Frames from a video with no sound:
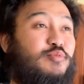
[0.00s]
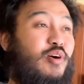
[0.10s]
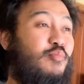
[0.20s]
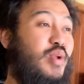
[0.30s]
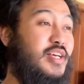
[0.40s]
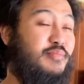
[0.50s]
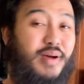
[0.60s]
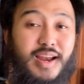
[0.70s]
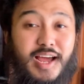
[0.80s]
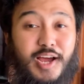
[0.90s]
12
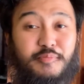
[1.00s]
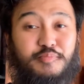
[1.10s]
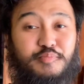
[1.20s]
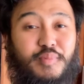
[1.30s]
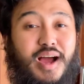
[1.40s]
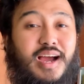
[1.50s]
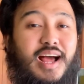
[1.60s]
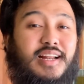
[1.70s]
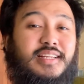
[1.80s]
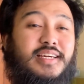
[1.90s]
malam
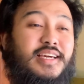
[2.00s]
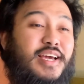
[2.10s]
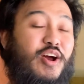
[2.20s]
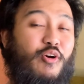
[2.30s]
bakal di